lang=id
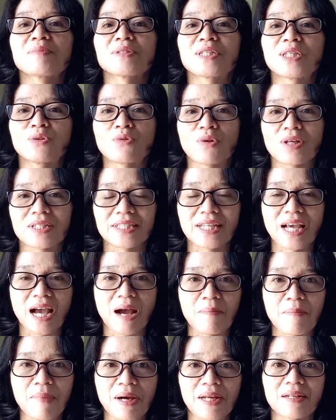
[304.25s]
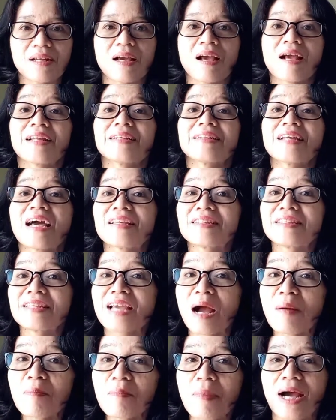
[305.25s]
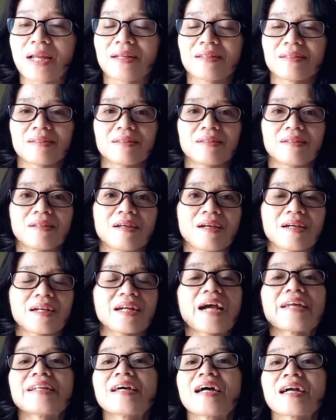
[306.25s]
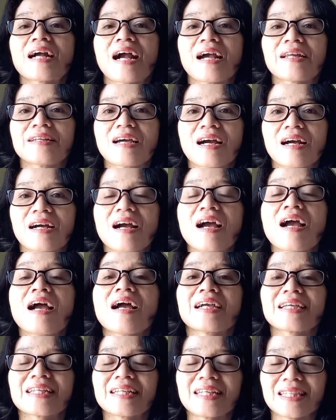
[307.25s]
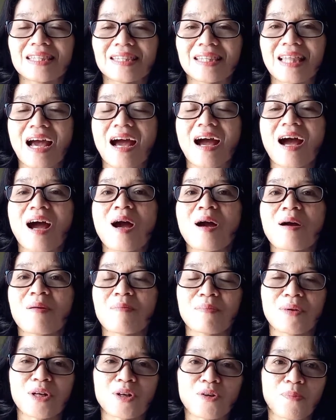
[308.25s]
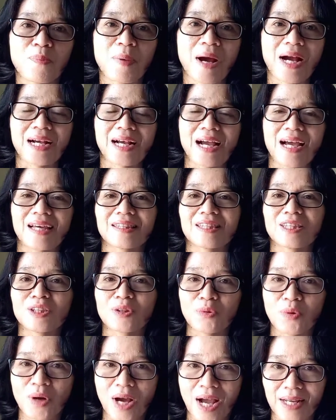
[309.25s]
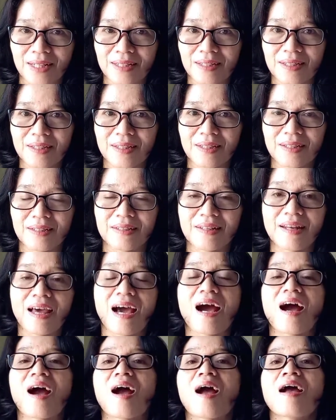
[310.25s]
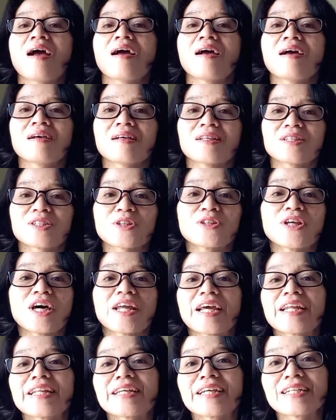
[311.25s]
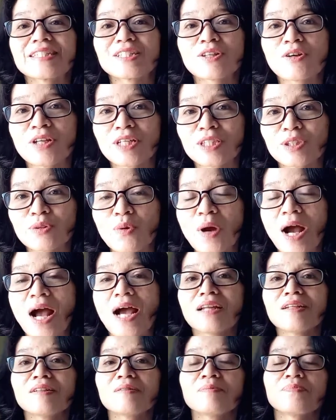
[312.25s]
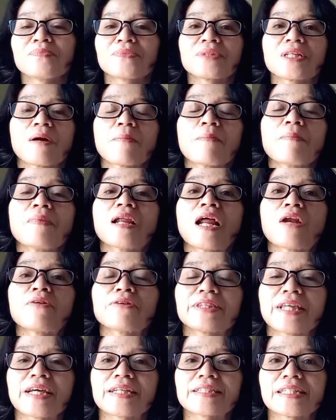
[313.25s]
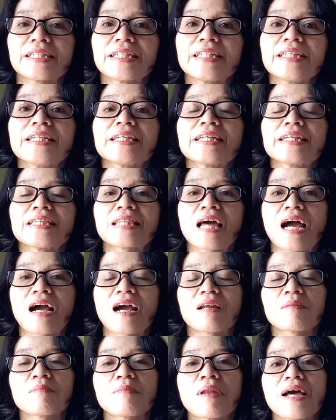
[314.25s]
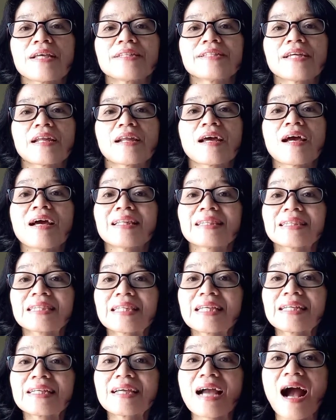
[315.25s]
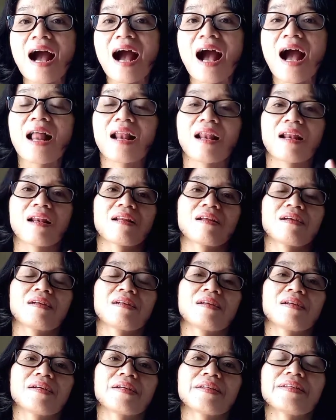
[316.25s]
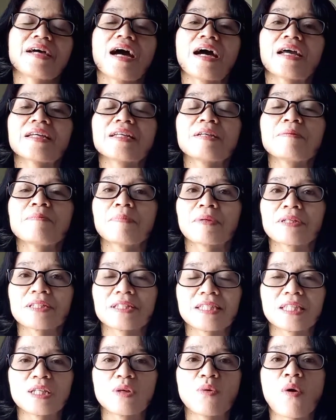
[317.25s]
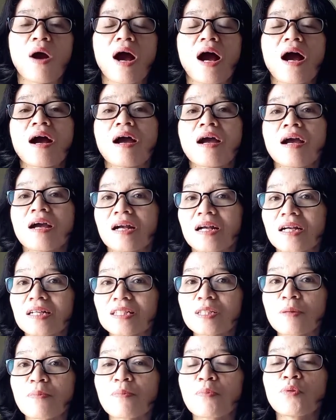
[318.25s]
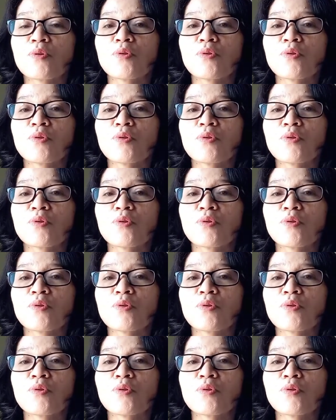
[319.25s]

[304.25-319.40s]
situasi aman dan nyaman, kadang-kadang kita melupakan Tuhan. Nah, saudara yang dikasih oleh Tuhan, melalui teks ini kita akan belajar tiga hal dari peristiwa ke-10